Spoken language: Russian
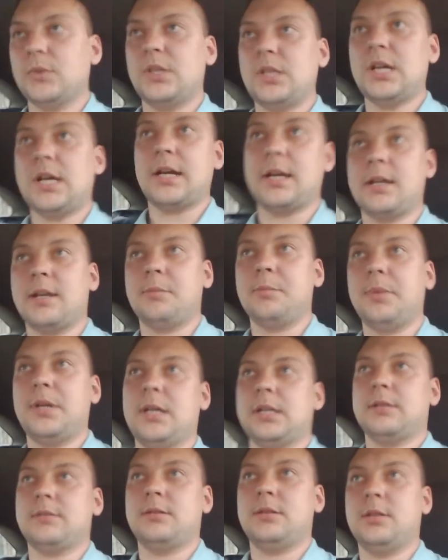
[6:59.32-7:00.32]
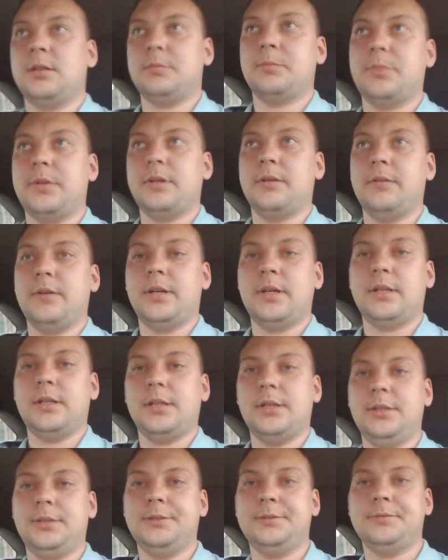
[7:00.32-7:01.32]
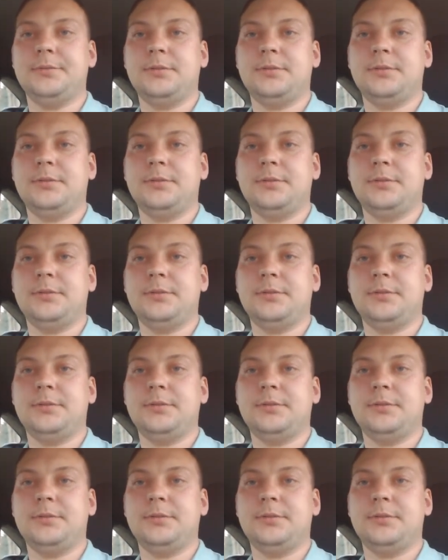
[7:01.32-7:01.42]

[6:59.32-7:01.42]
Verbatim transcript: Так, ребят, всем привет. Привет.